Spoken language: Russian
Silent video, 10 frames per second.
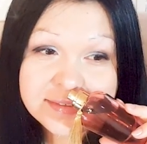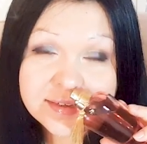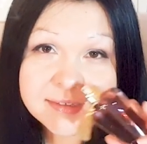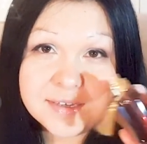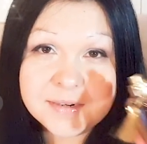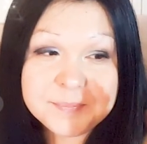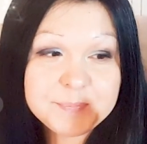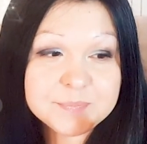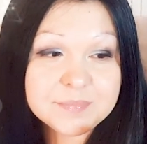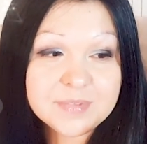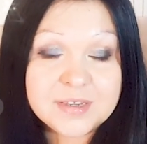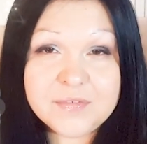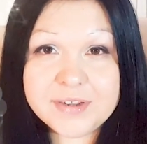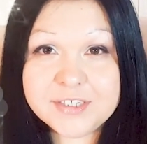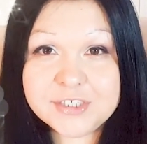И когда
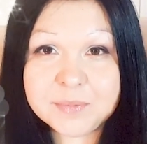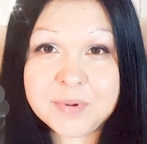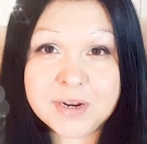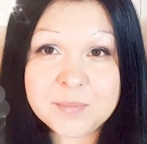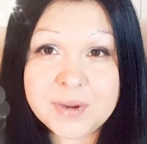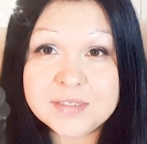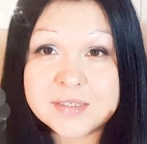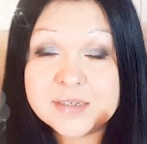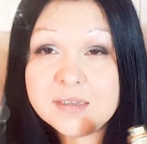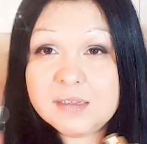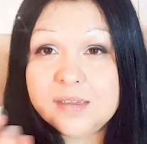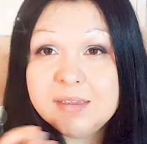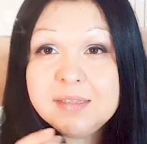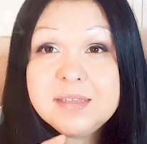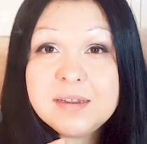говоришь об аромате,
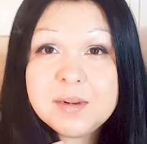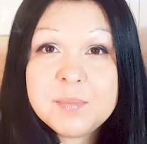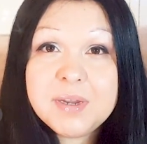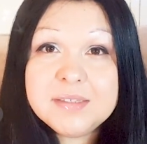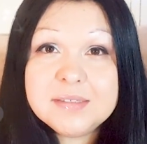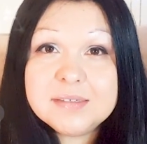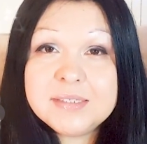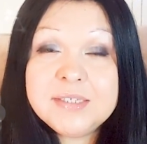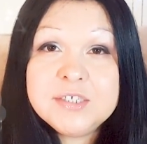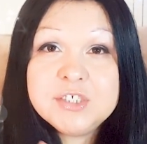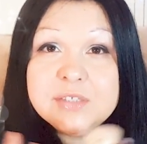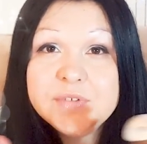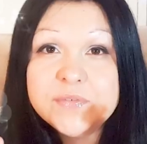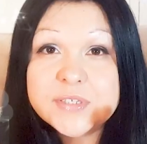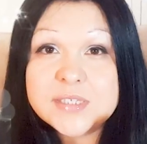это аромат
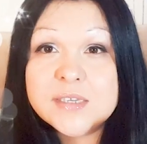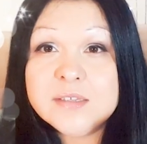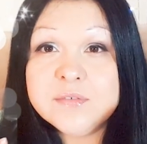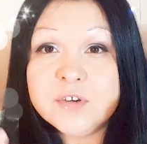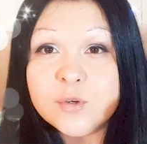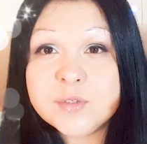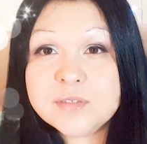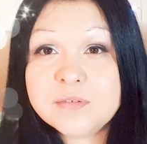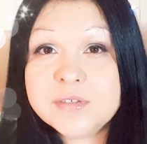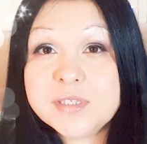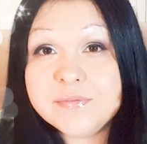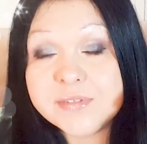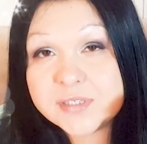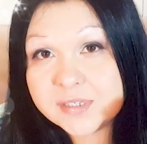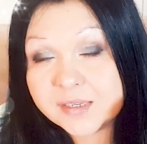нежного весеннего розового
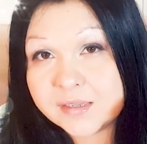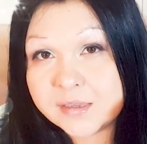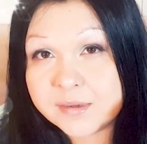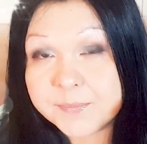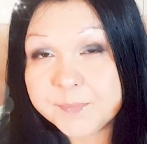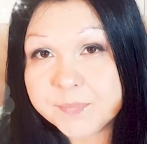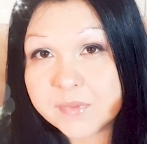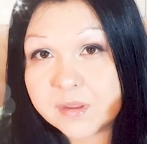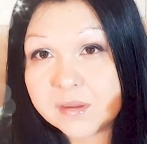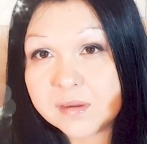цветения –